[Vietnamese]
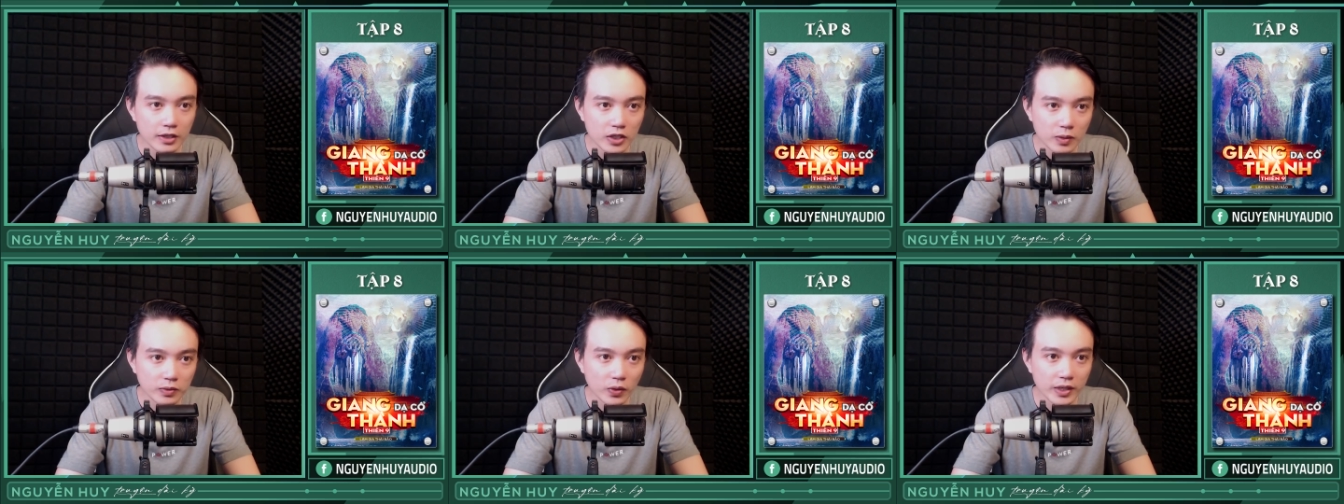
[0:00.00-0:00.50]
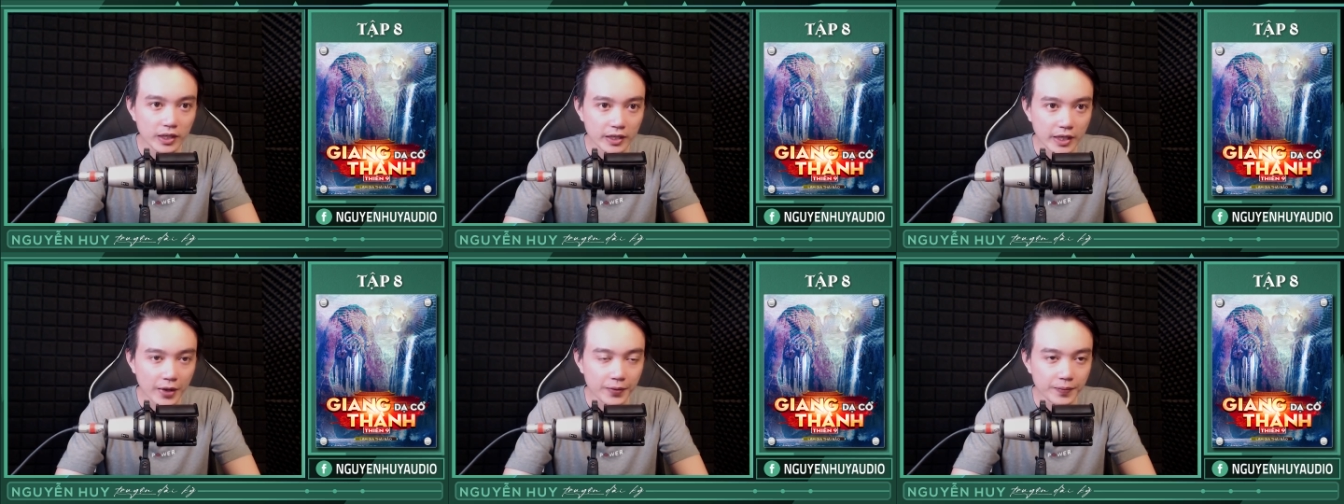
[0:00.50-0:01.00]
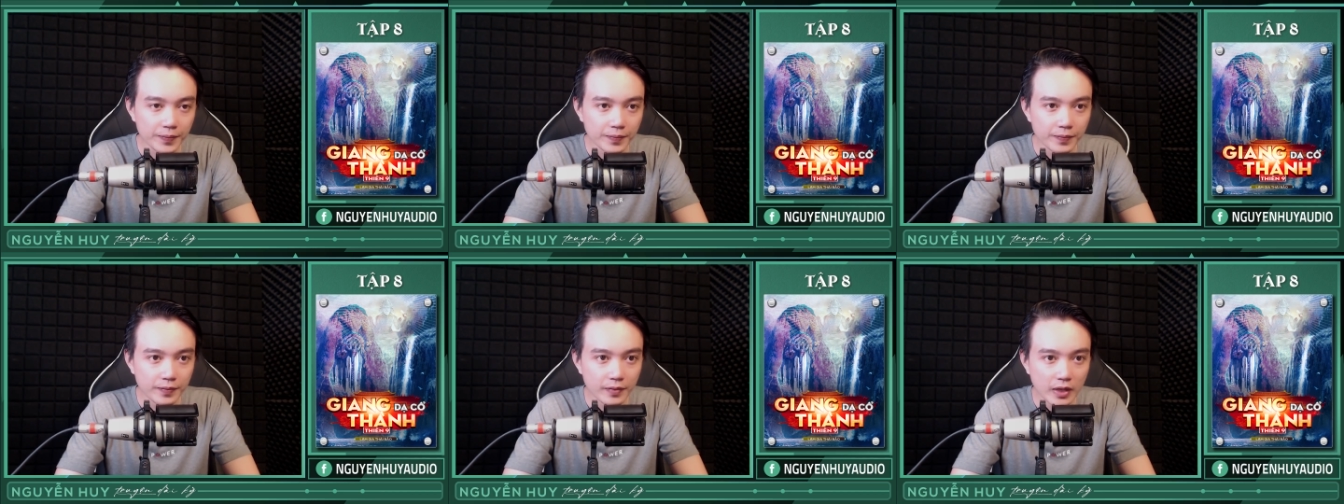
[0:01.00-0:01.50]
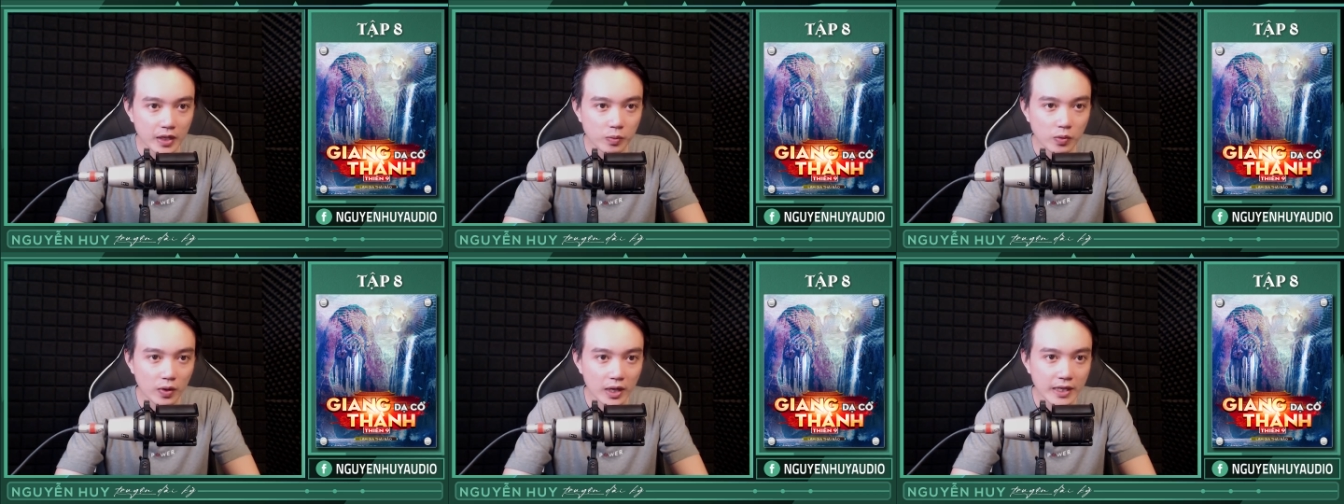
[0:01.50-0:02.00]
Chúng tôi nhìn nhau, không
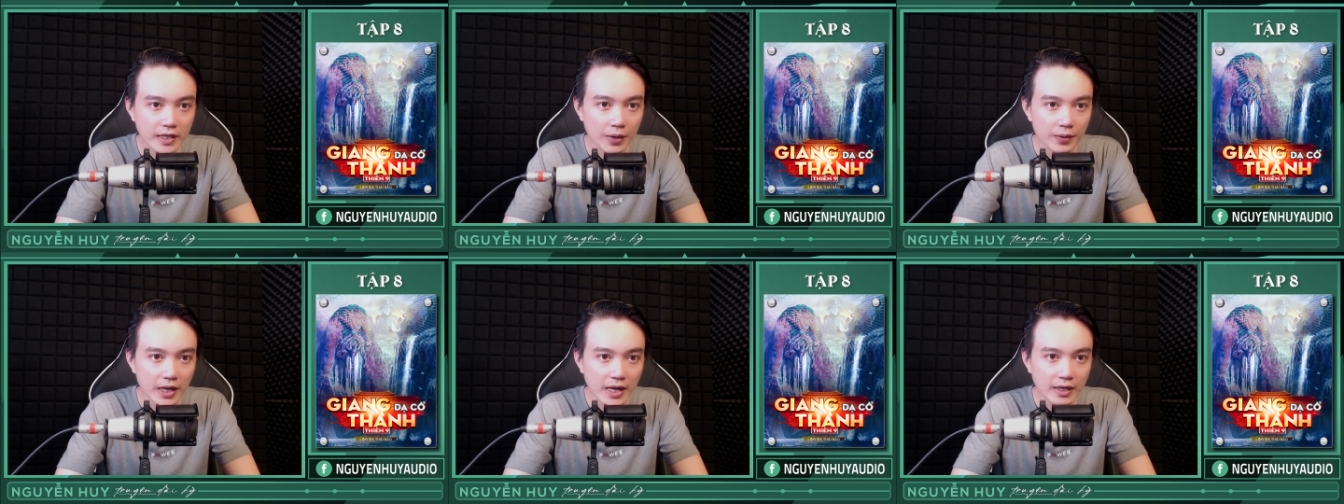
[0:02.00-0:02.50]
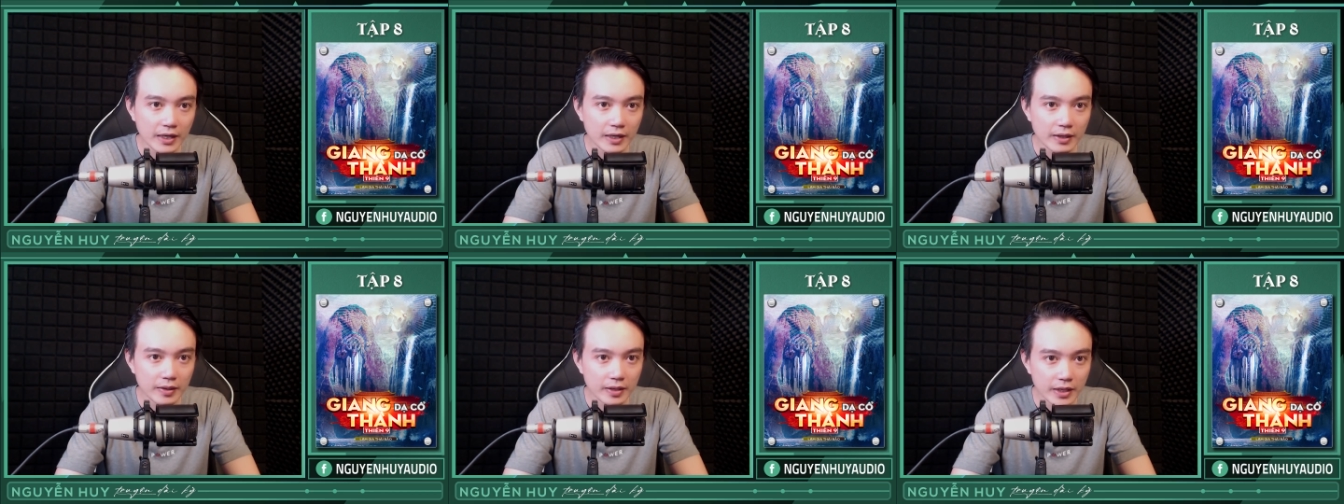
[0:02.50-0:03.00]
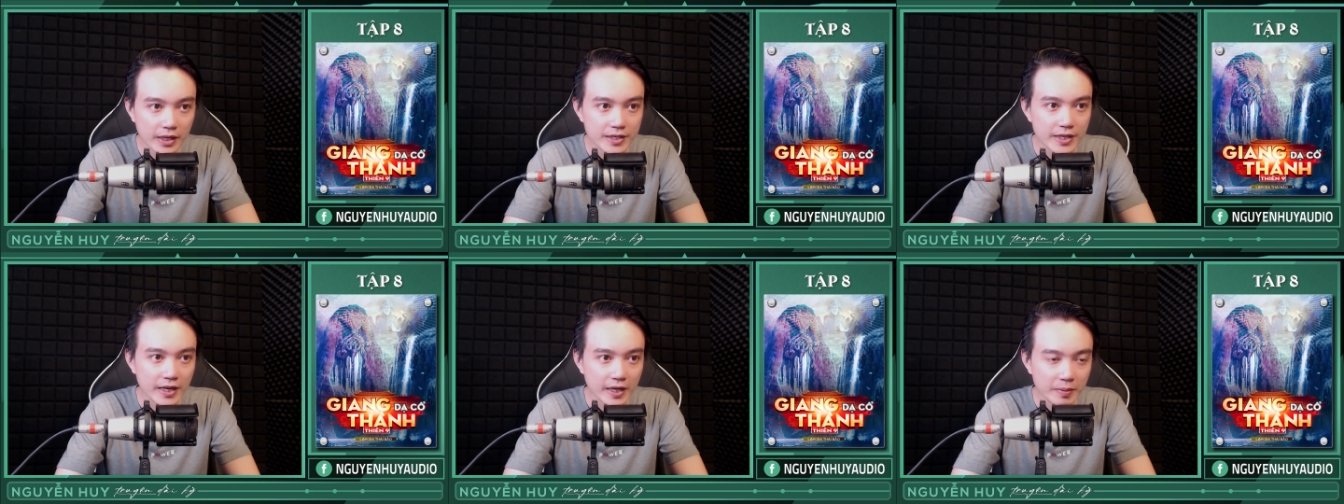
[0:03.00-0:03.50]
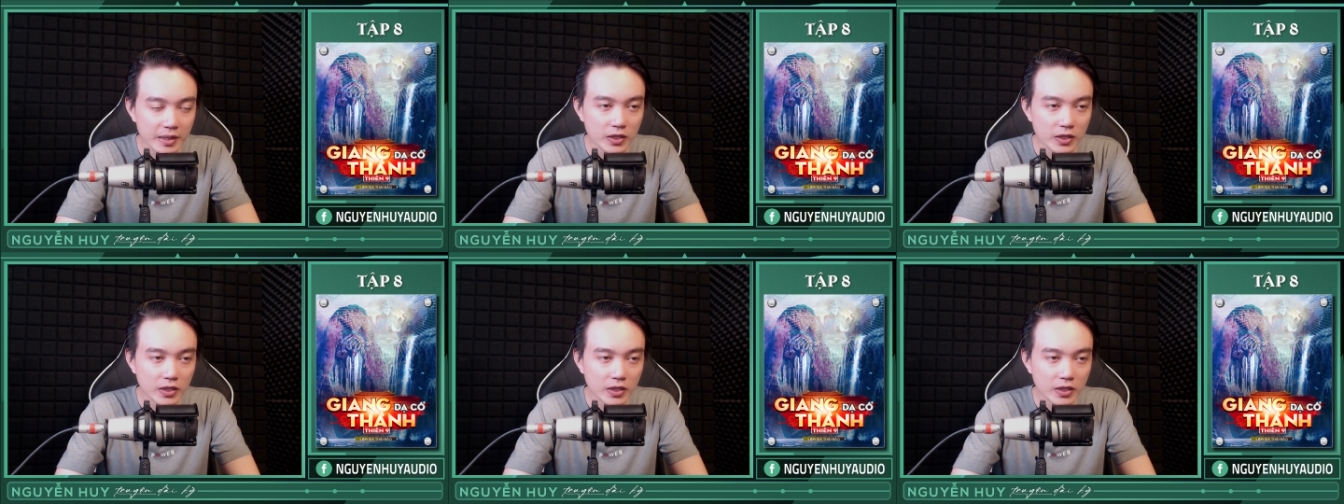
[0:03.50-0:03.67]
còn cách nào khác, lên xe để mấy